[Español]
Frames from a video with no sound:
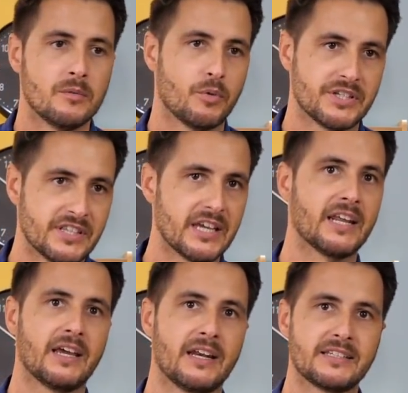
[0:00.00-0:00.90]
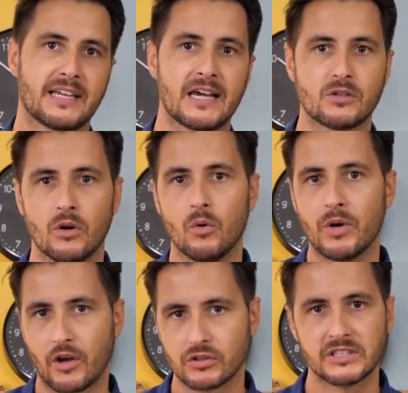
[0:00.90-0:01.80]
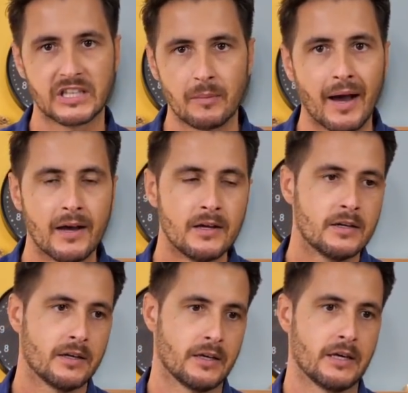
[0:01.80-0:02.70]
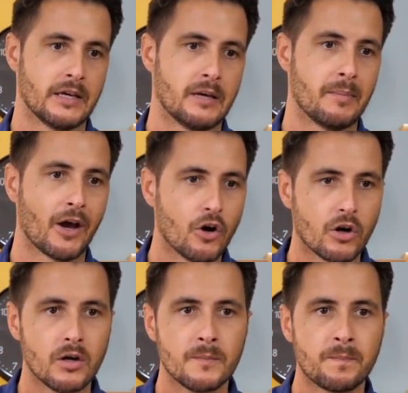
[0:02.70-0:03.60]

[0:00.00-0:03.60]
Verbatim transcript: Pues tiene, en este caso, un ecosistema eh, mejor,